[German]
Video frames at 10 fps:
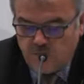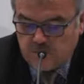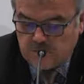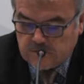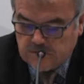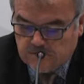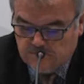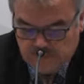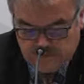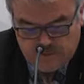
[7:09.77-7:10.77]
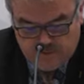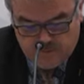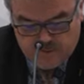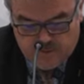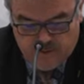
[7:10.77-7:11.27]
Und äh, wir sind
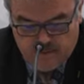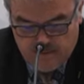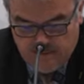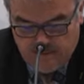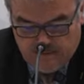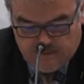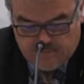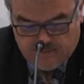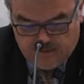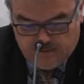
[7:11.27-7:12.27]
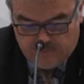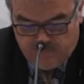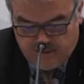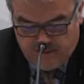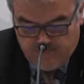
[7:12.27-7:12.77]
aber dabei weiter
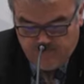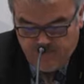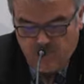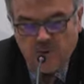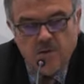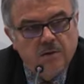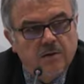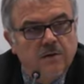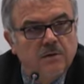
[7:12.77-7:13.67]
dabei, äh,